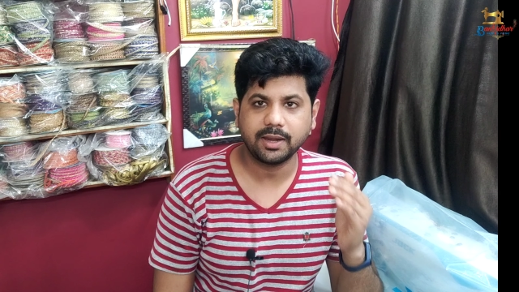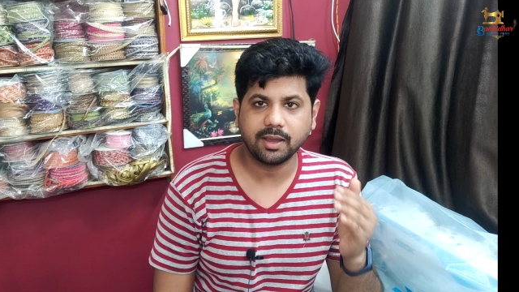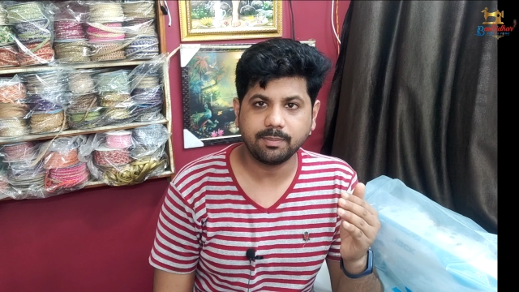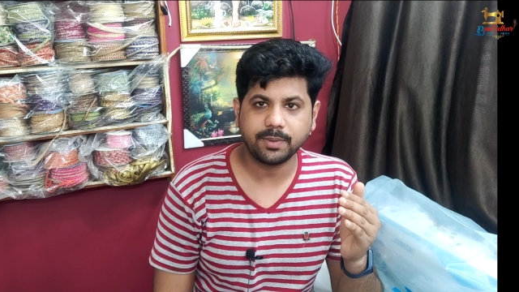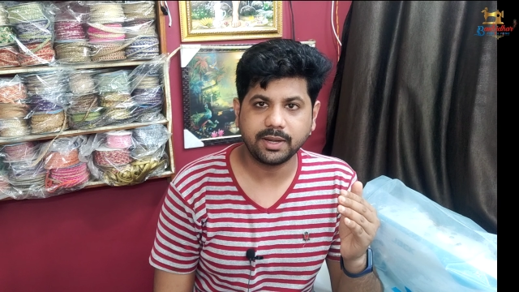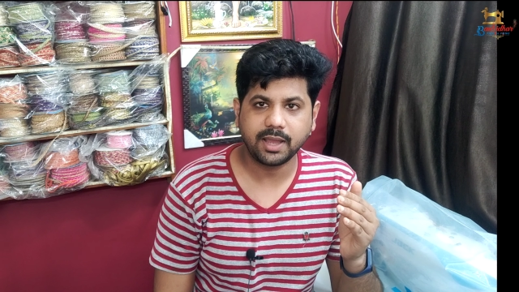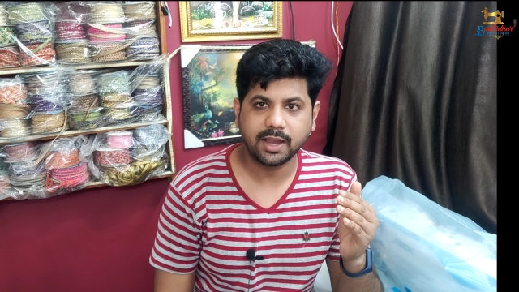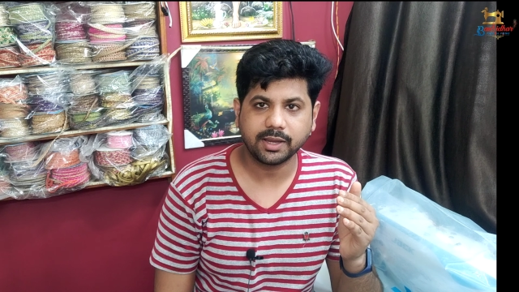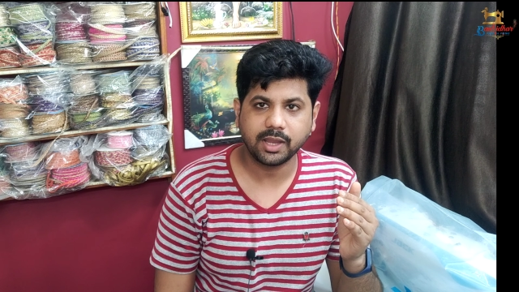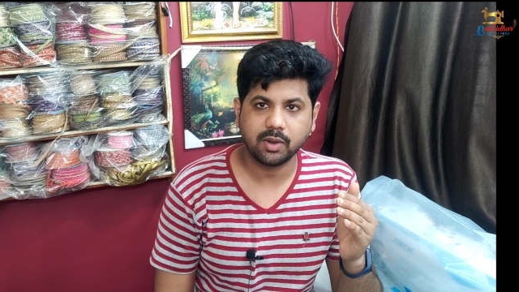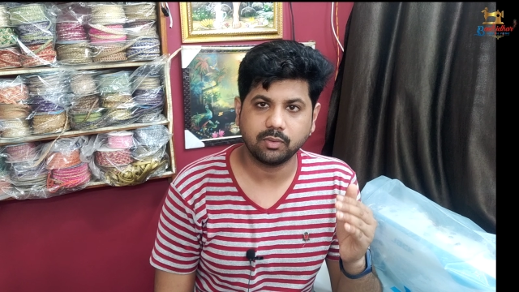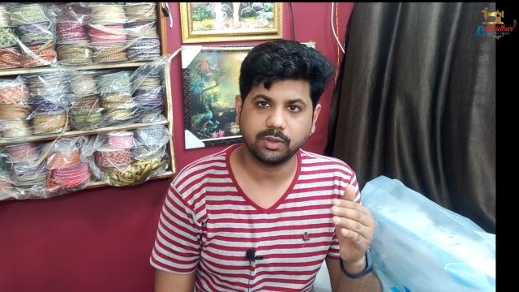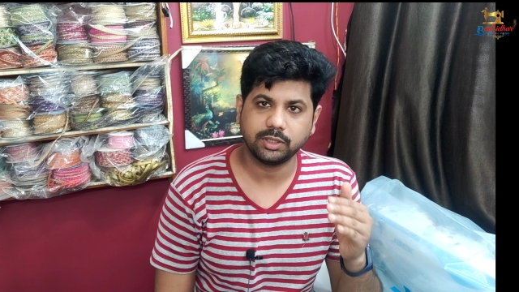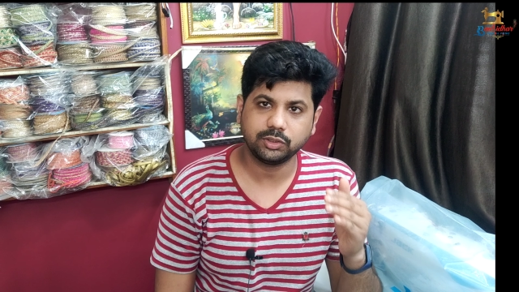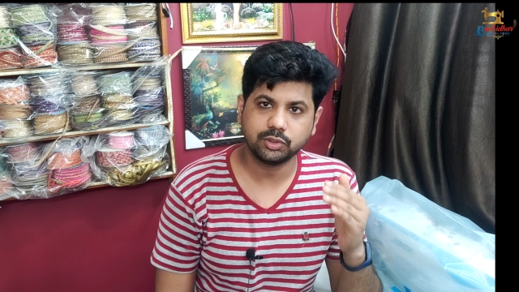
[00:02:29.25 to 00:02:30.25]
पहनापन आ
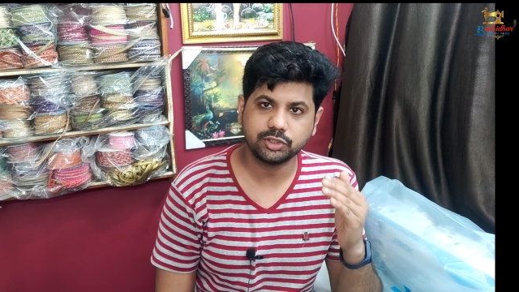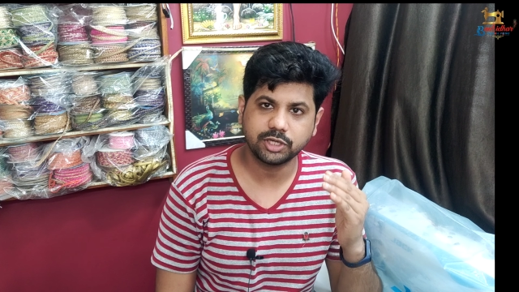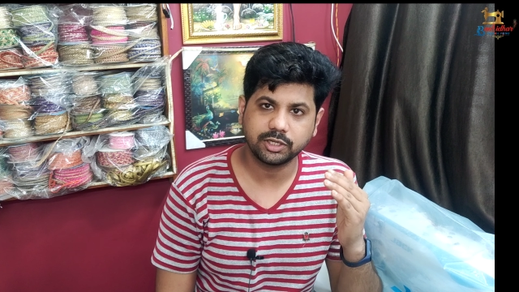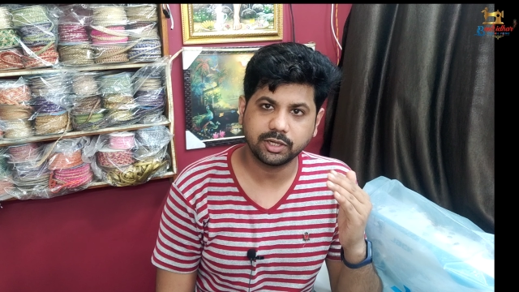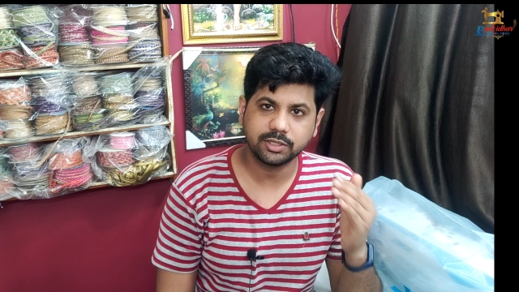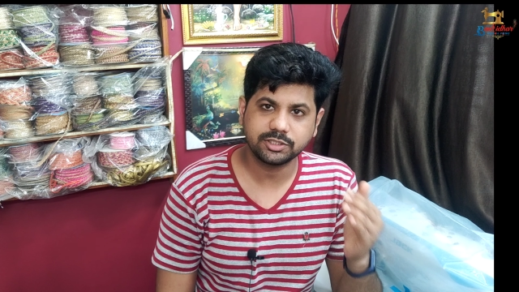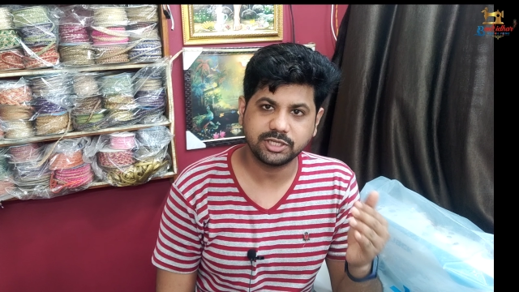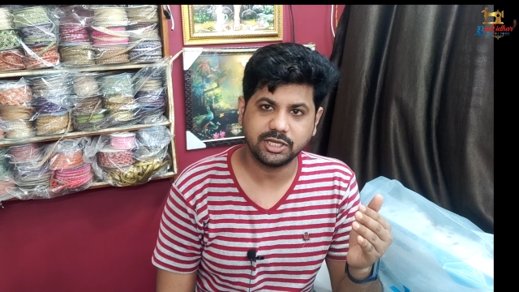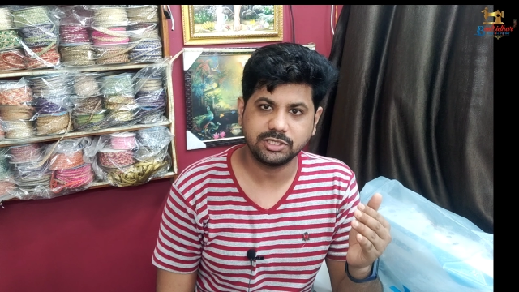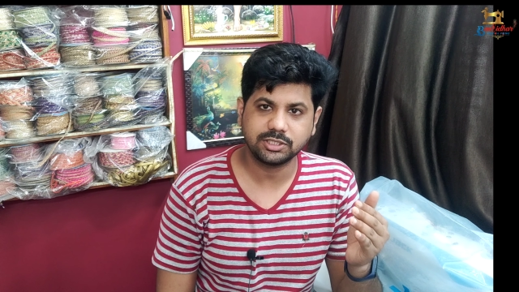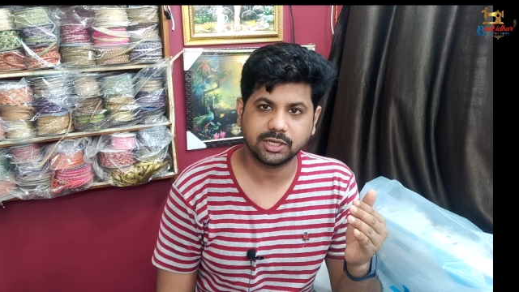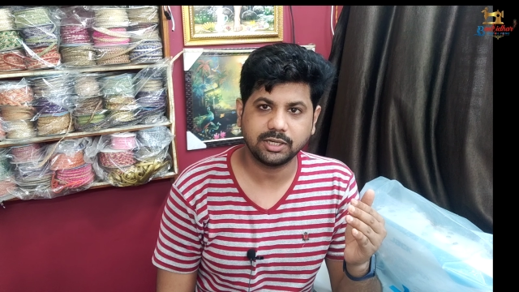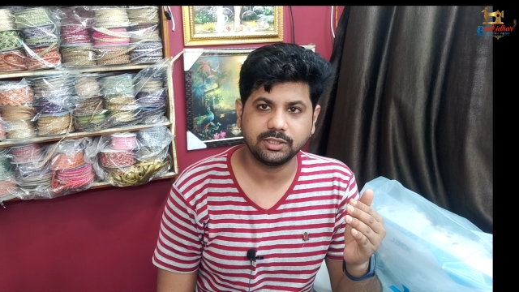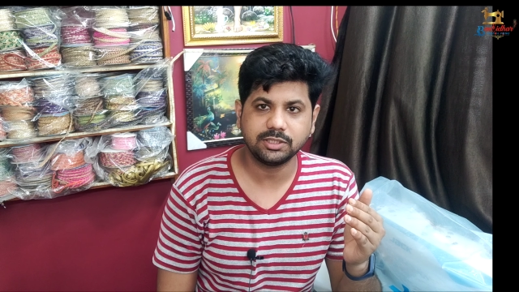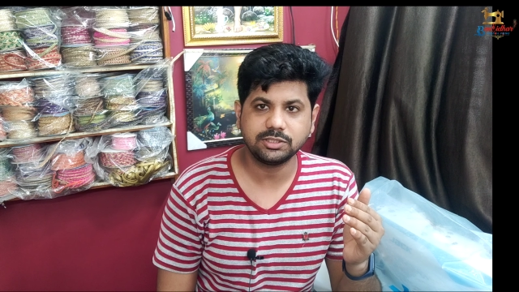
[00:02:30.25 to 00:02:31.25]
गया होगा तो शटर
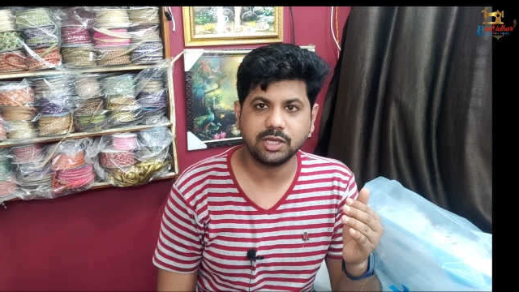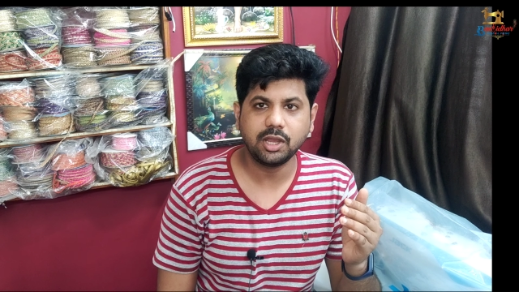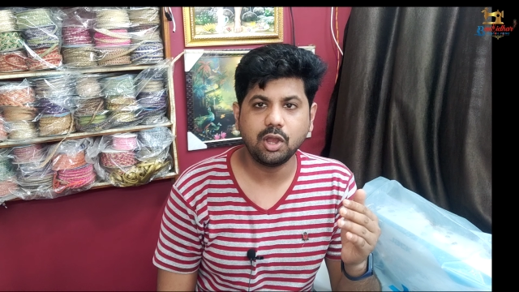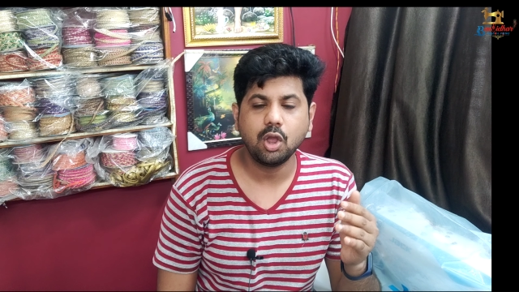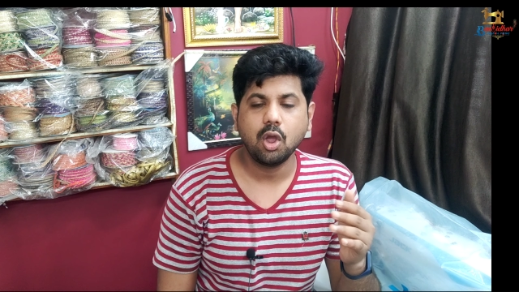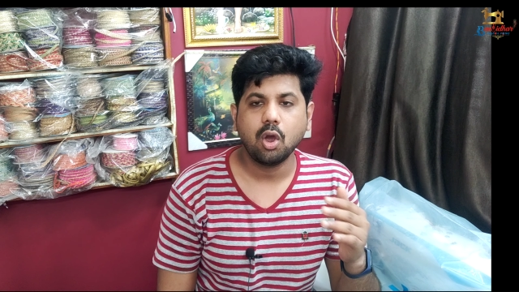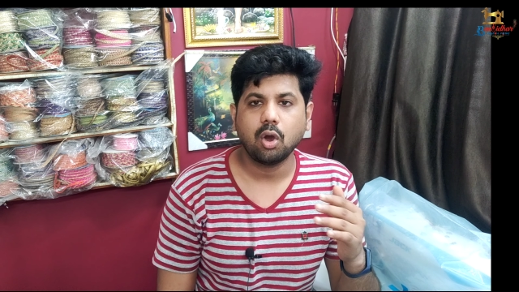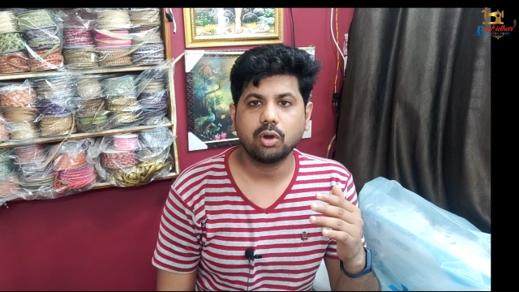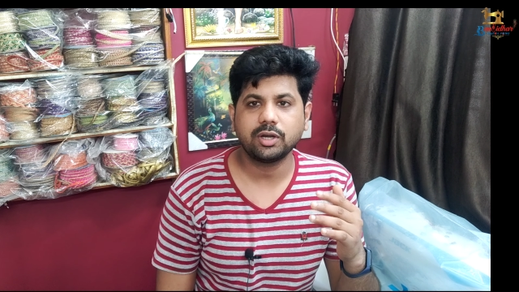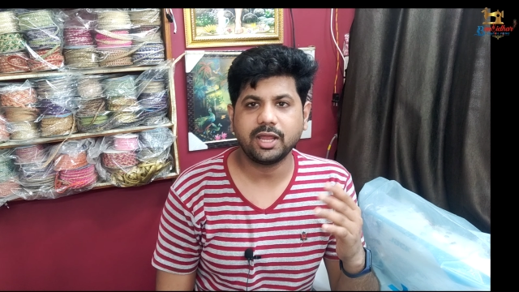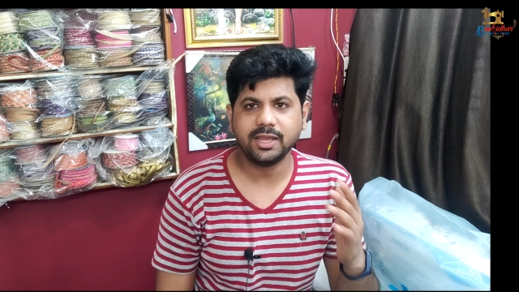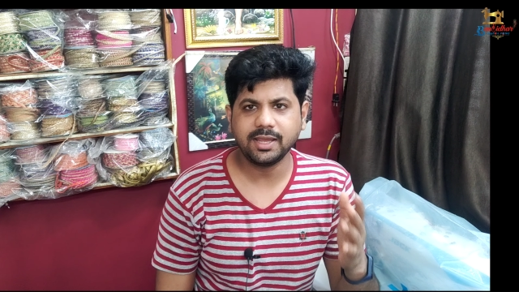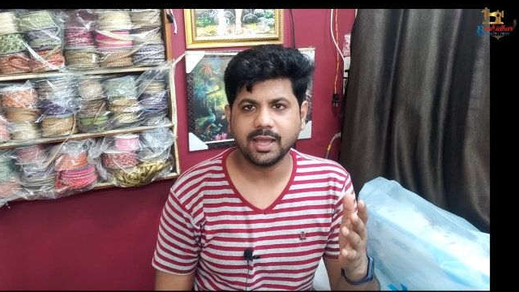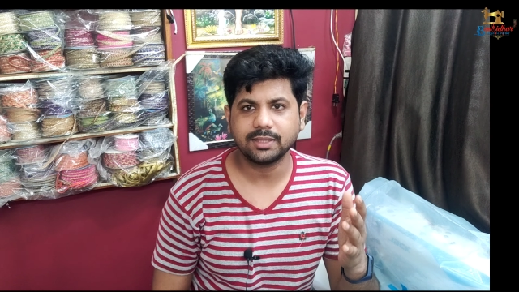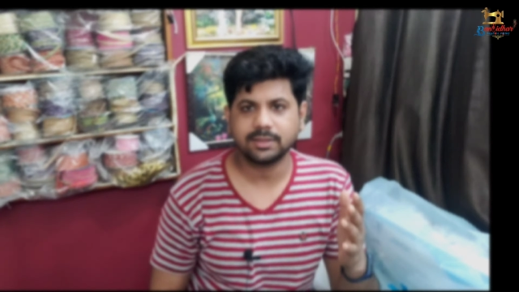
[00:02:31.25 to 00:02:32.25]
चेंज कर दीजिए
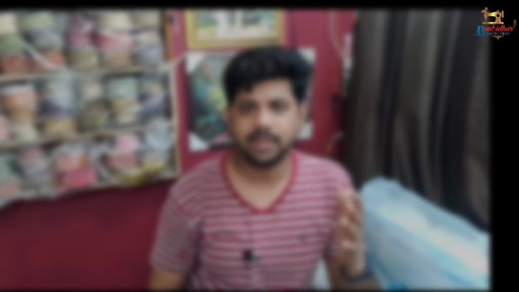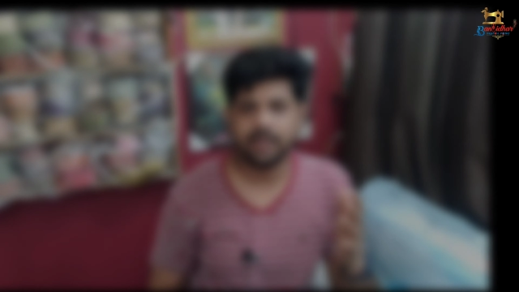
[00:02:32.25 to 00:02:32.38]
आपको नहीं